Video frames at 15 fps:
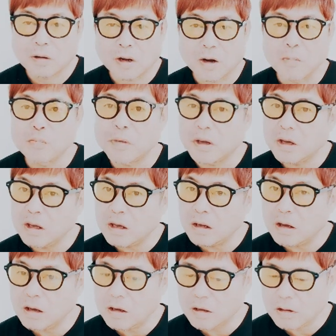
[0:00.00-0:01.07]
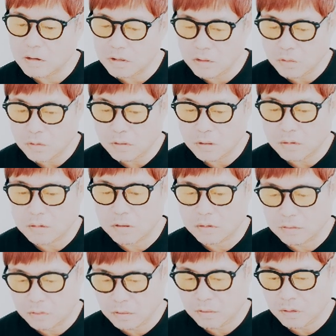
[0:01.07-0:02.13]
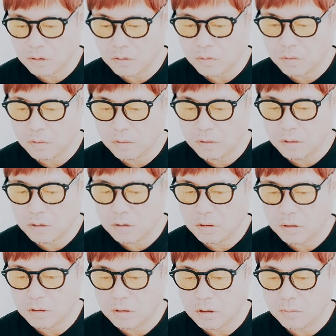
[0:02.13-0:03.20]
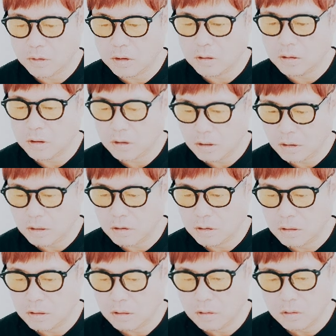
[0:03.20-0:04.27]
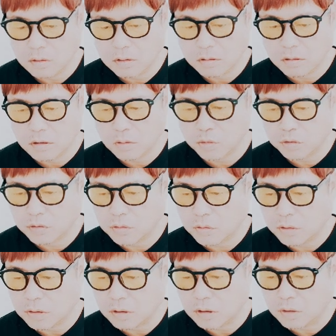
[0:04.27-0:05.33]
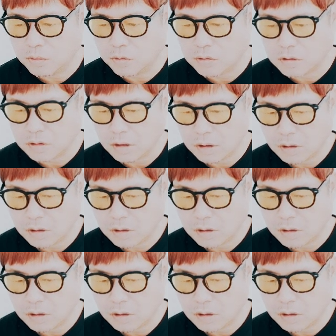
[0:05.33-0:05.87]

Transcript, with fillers: 完璧な人なんですよね。こんなにイケメンでね、実家もすごい金持ち